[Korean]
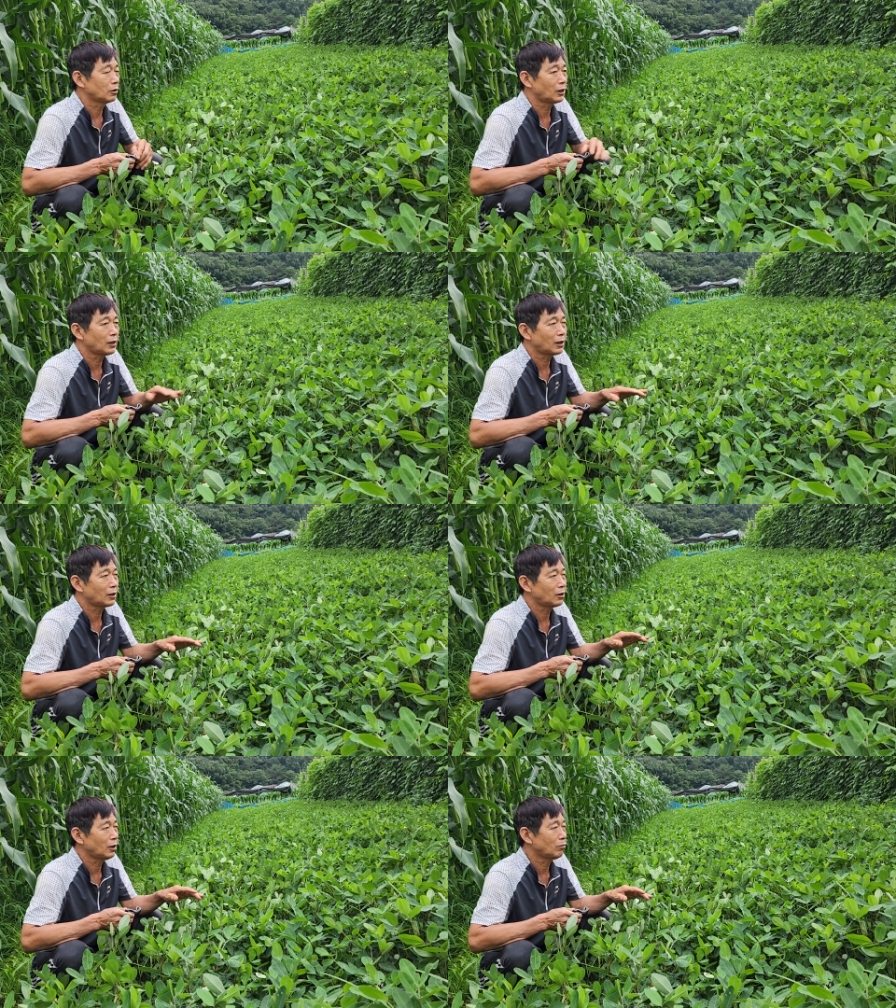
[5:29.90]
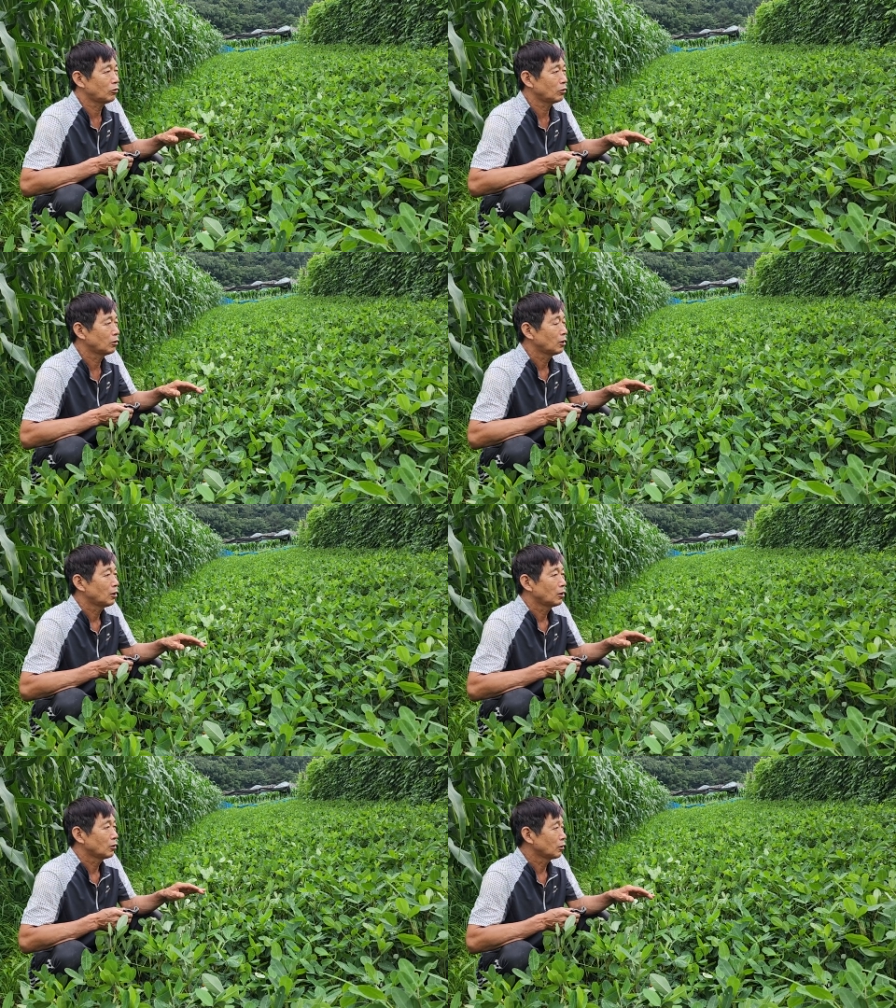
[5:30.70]
그 새들한테 뭐
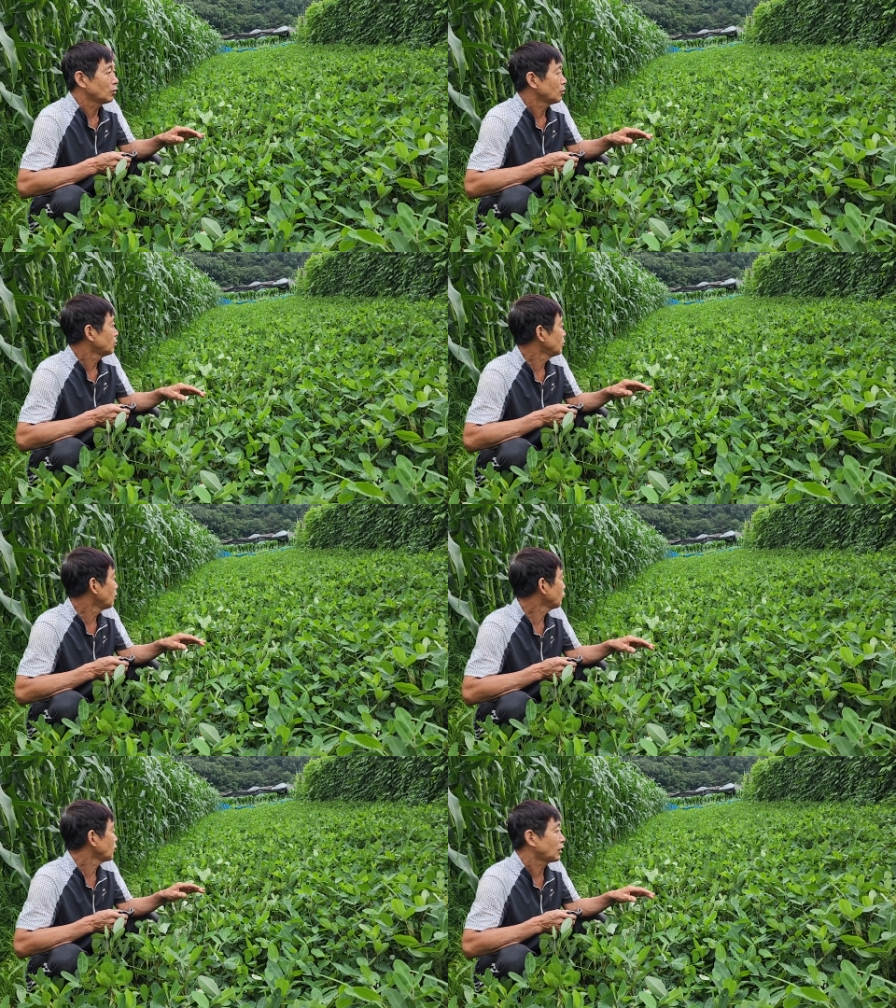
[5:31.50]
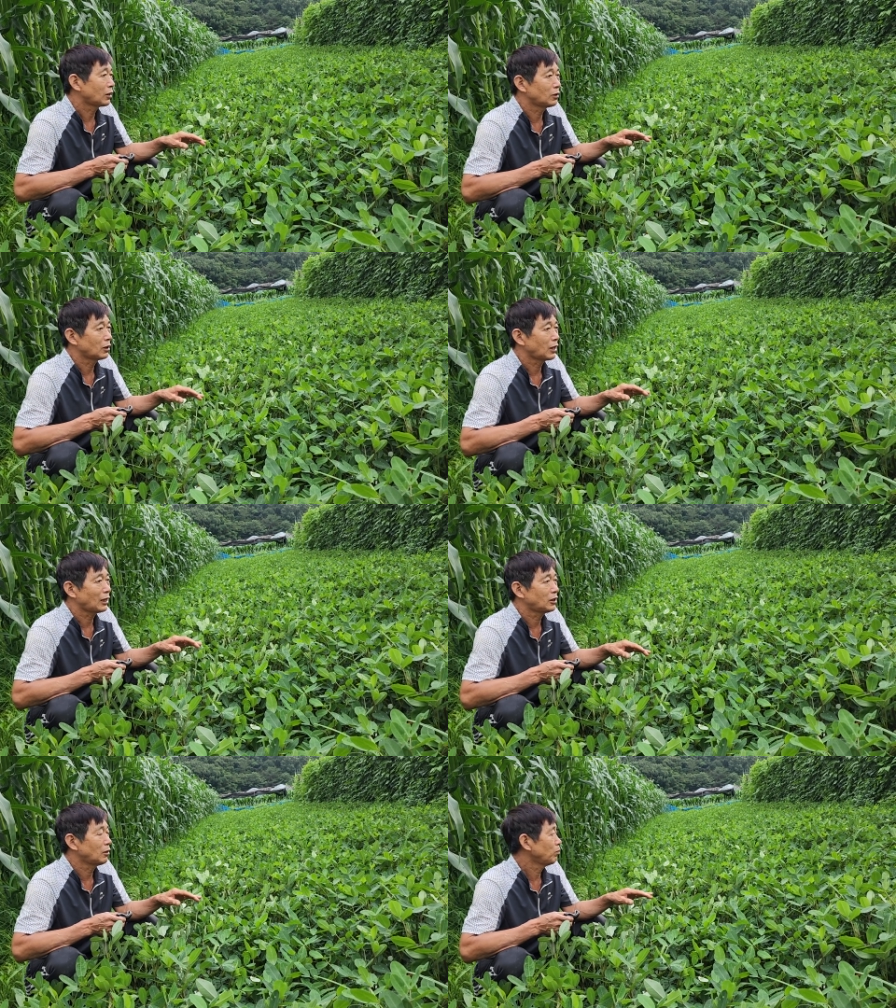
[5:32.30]
그 너구리라든지
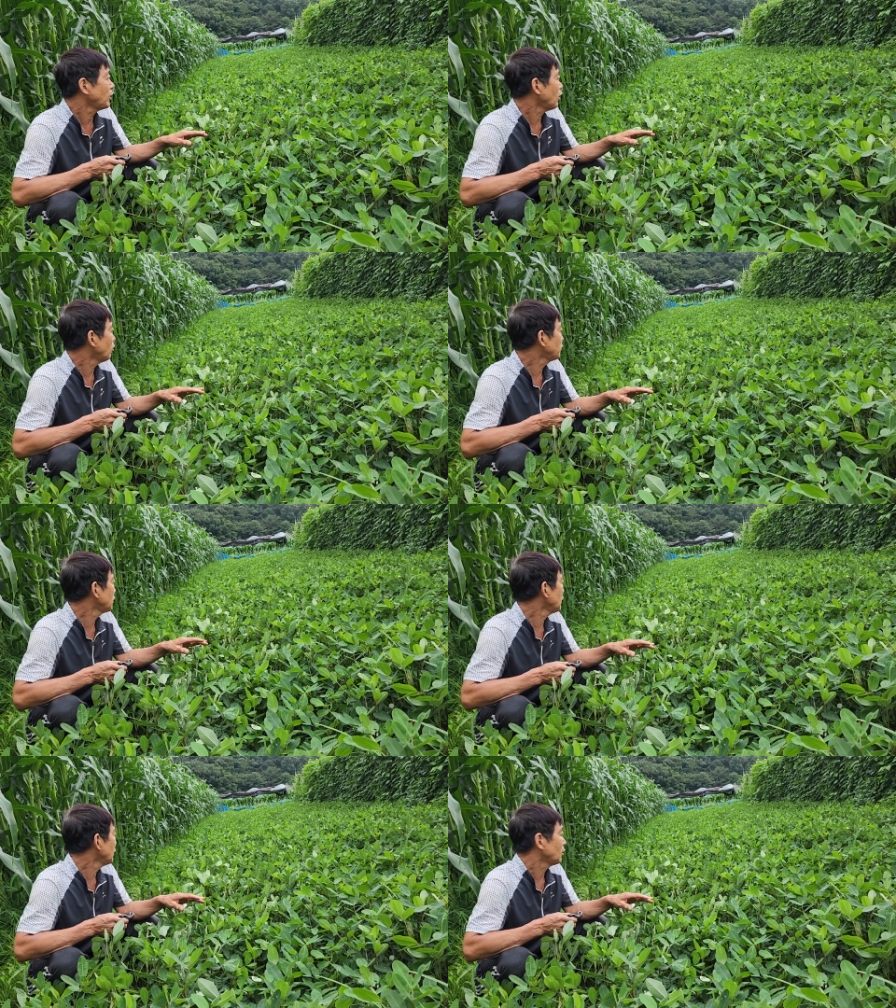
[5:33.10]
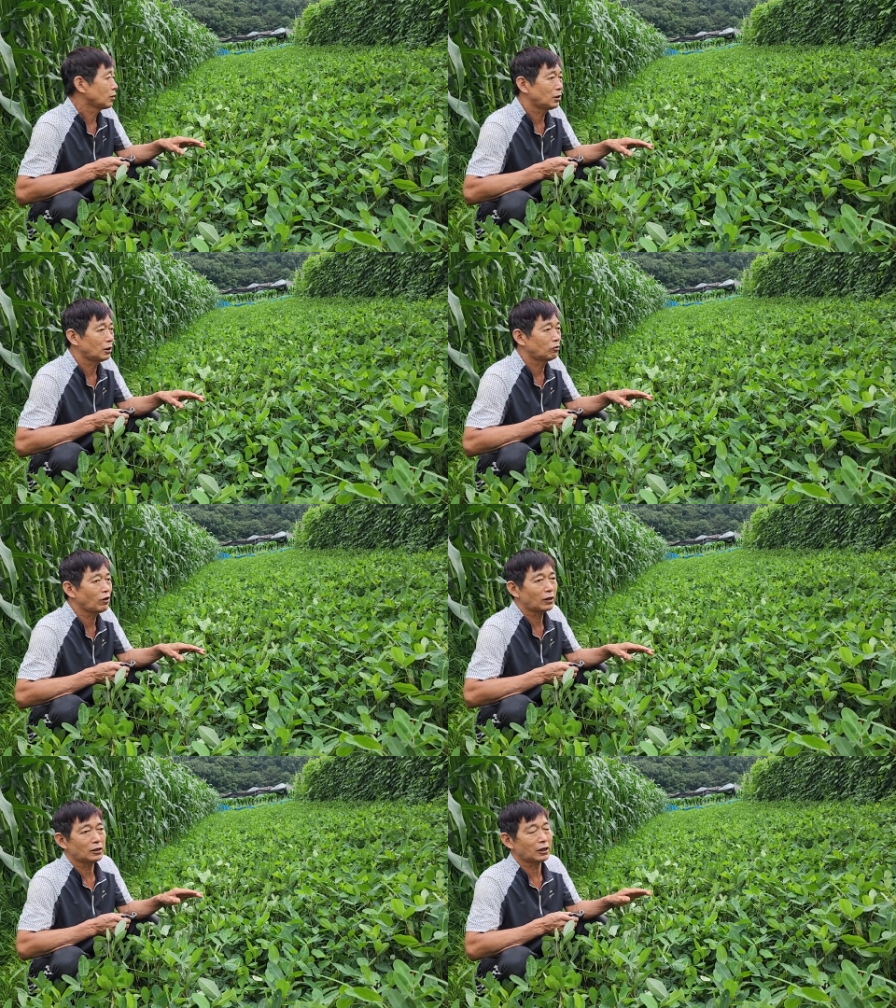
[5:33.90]
까치 피해 없이 이제
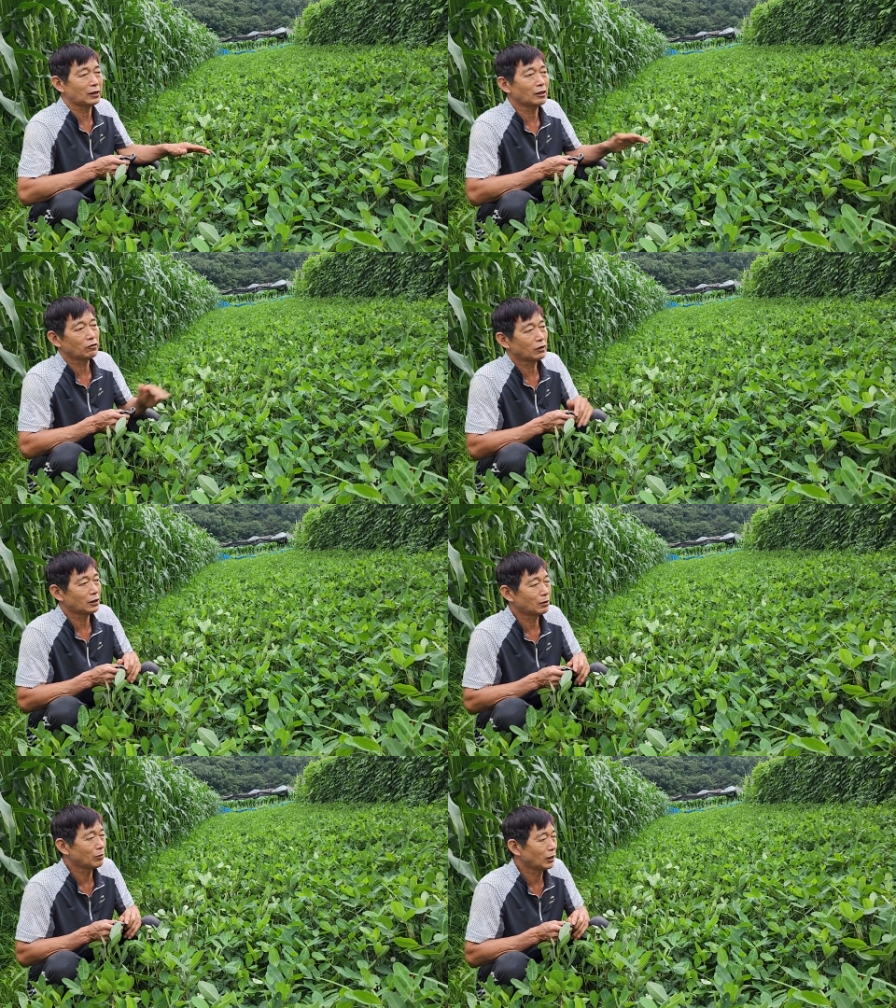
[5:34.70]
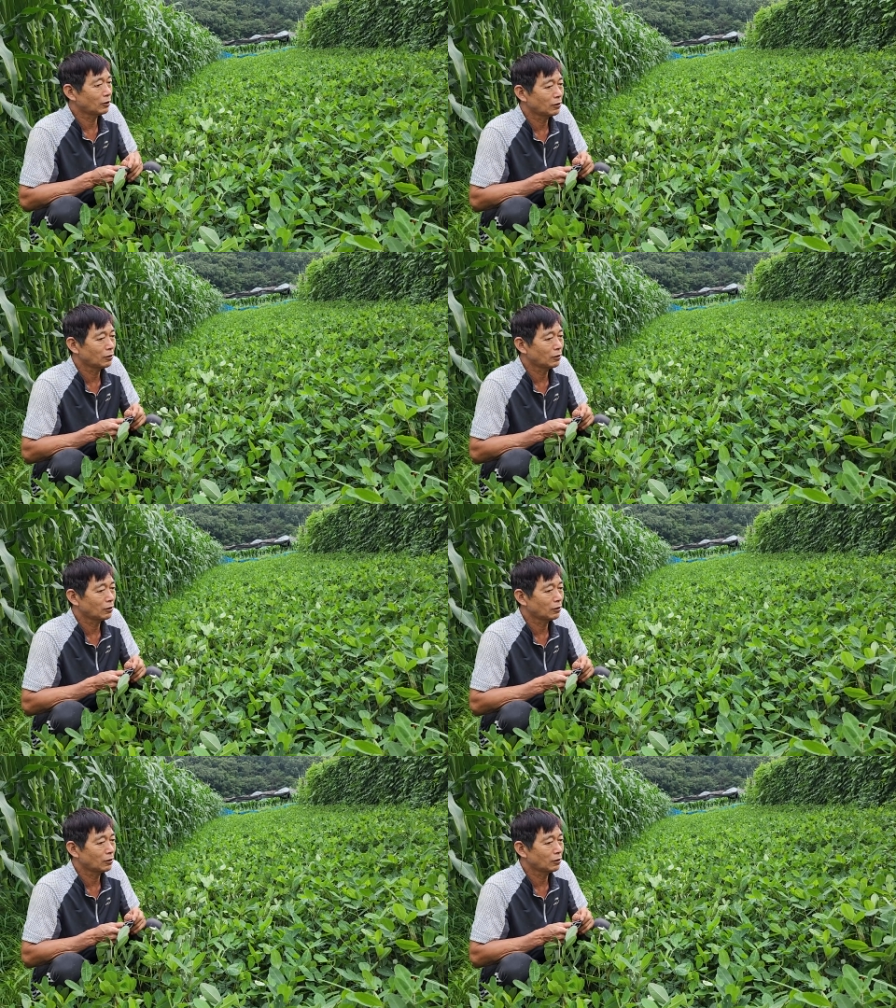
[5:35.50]
수확을 잘 할 수가 있습니다.